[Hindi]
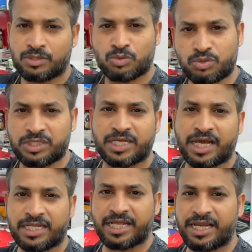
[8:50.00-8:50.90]
दूसरी
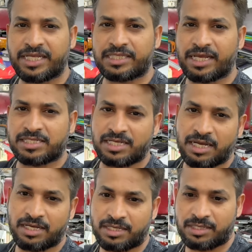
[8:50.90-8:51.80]
जगह देने से अच्छा
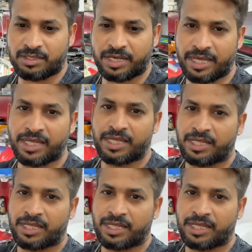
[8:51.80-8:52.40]
ओके